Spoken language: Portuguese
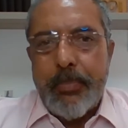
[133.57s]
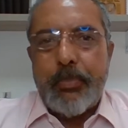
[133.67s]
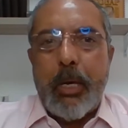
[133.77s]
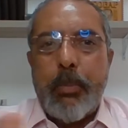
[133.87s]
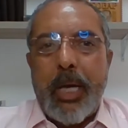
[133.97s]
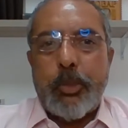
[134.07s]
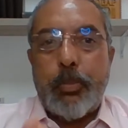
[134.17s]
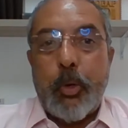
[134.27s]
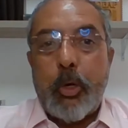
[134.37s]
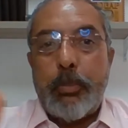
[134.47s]
tem mais
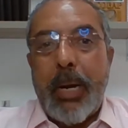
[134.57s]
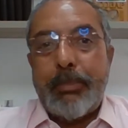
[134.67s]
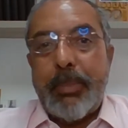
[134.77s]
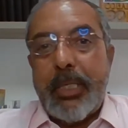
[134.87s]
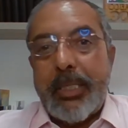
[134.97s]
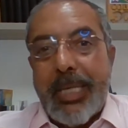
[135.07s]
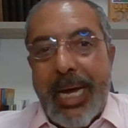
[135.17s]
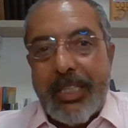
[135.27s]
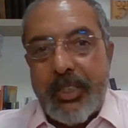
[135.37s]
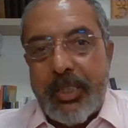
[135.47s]

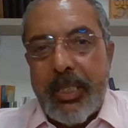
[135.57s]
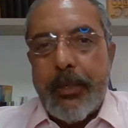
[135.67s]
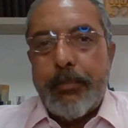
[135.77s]
probabilidade